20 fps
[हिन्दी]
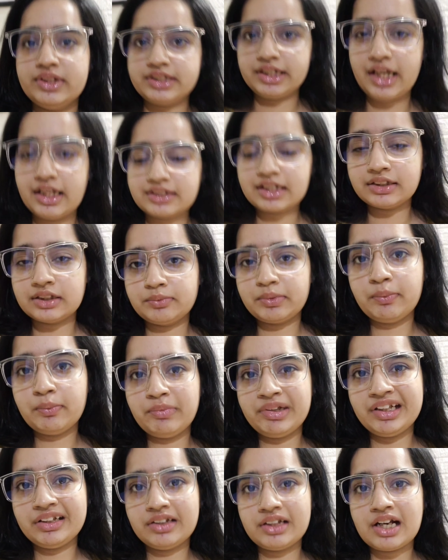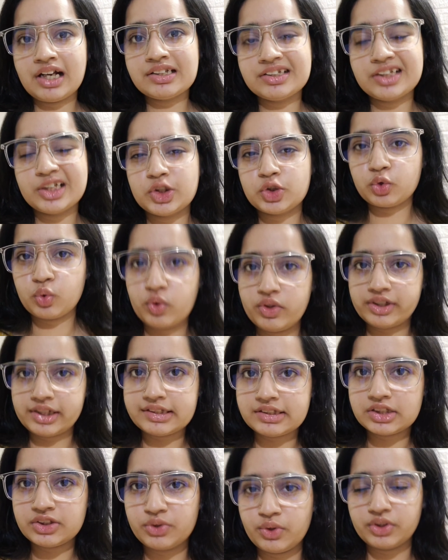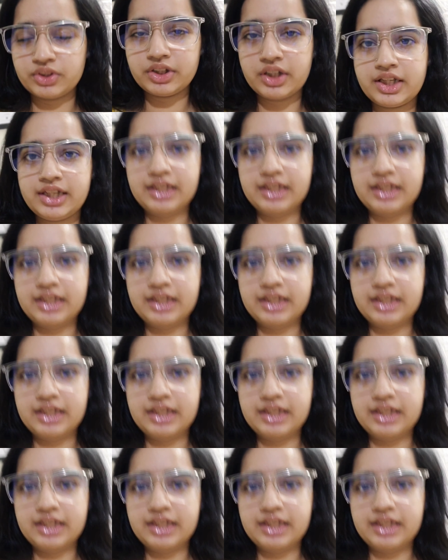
so इसी के साथ मैंने मिंत्रा से दो ड्रेसेस ऑर्डर